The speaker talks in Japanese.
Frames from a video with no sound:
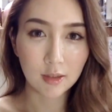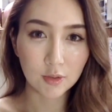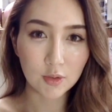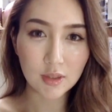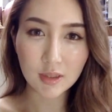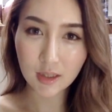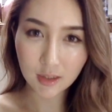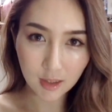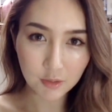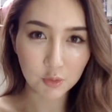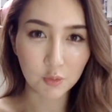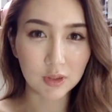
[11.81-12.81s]
そちらに
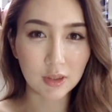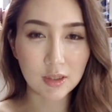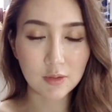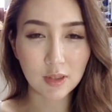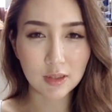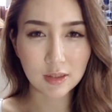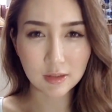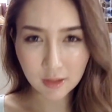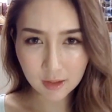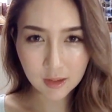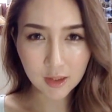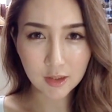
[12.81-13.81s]
ねちょっと私は日
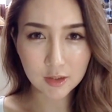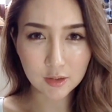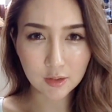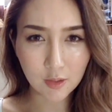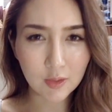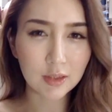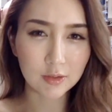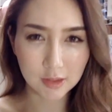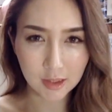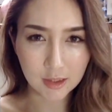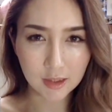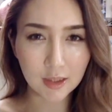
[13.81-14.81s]
程が合わなく
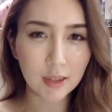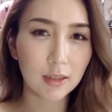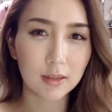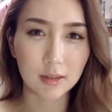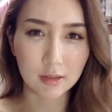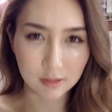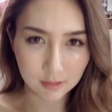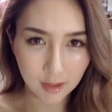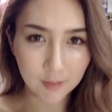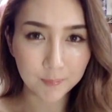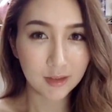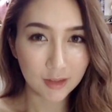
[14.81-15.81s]
て行けなかったんです
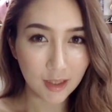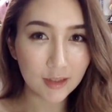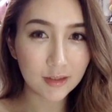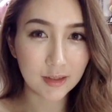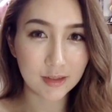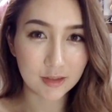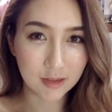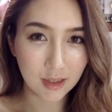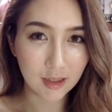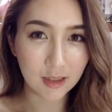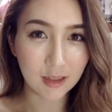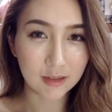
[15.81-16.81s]
ね。なんです
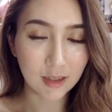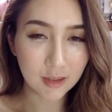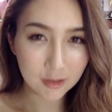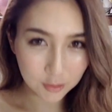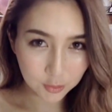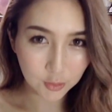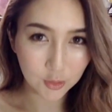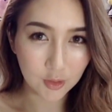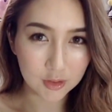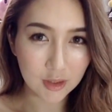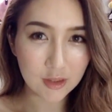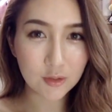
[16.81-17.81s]
が、なんと
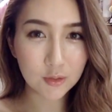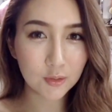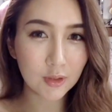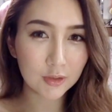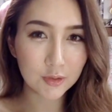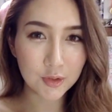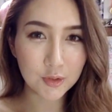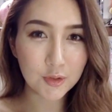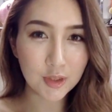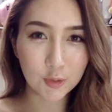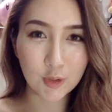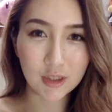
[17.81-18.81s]
私の動画の視聴
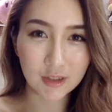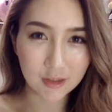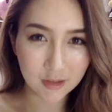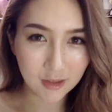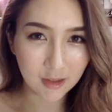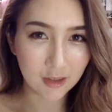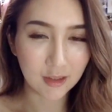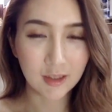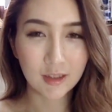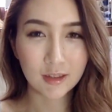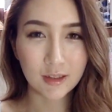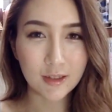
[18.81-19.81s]
者の方が
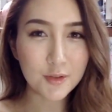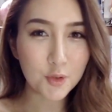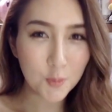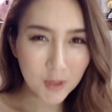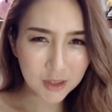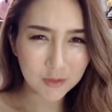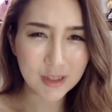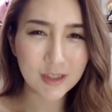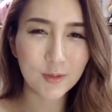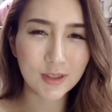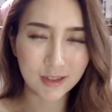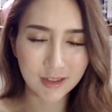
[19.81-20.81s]
会場までわ
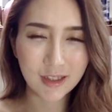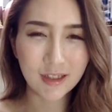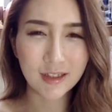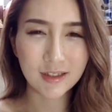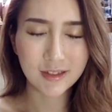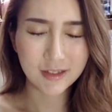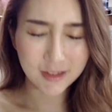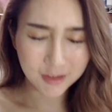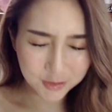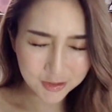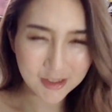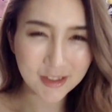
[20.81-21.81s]
ざわざね行って
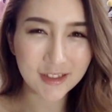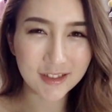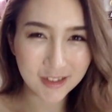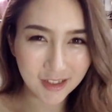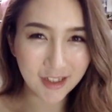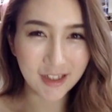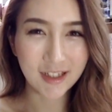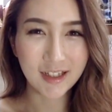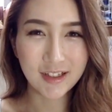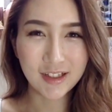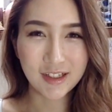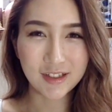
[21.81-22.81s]
くださって、
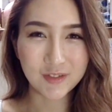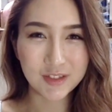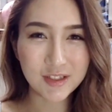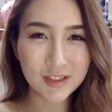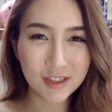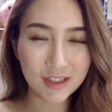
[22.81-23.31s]
私